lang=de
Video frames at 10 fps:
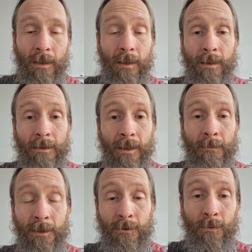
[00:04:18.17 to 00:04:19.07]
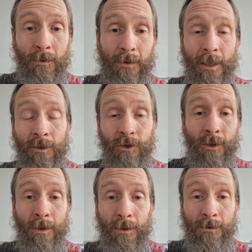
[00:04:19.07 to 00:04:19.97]
Ah, der macht's gut und der
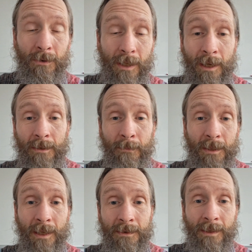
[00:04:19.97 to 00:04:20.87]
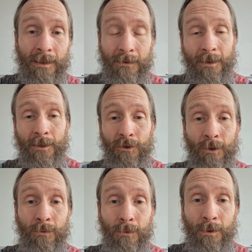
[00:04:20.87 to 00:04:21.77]
schaut aus und der hat immer das an und das
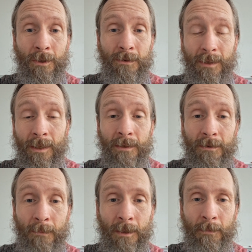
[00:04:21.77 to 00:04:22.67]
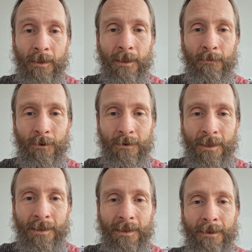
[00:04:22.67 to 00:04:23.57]
schaut gut aus. Ja, das mag bei dem so
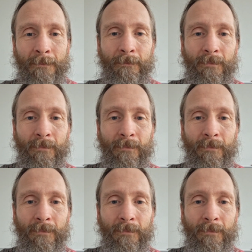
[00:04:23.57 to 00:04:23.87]
sein,